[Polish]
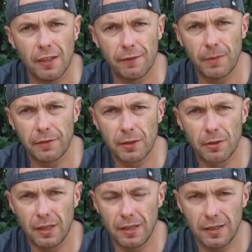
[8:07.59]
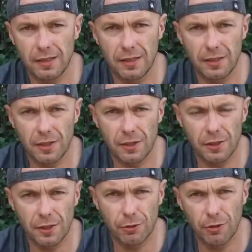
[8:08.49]
w Mavicu R,
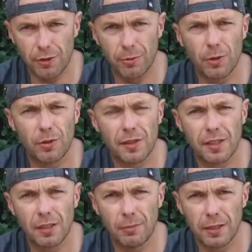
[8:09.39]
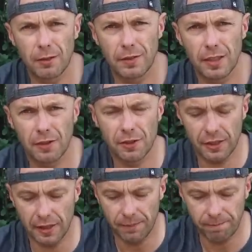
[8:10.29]
68 km na
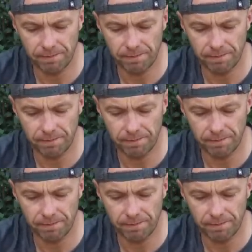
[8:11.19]
godzinę.